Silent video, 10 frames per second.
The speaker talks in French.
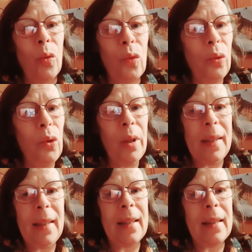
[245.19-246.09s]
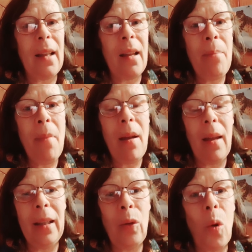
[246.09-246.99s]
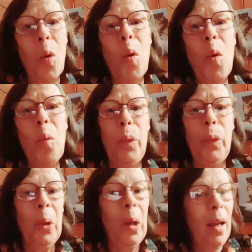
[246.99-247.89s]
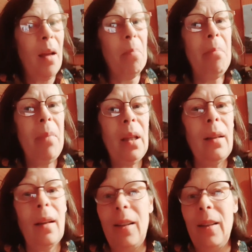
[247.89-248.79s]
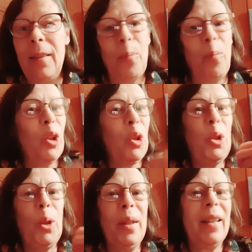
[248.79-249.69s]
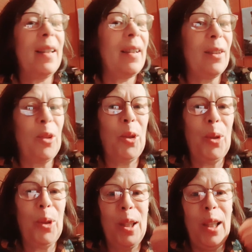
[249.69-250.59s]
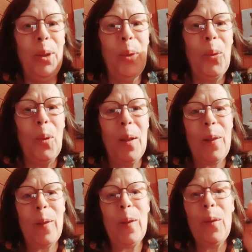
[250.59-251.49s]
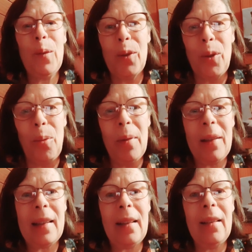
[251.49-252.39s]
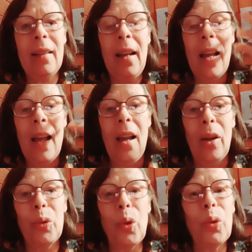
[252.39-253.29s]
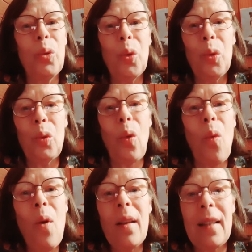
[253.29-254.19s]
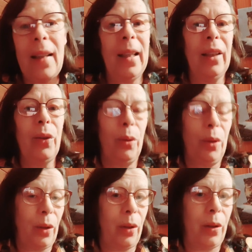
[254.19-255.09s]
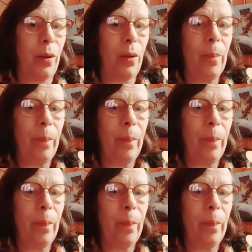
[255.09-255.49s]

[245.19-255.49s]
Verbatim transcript: tout le système est corrompu, mais j'ai eu connaissance comme ça de deux, trois anecdotes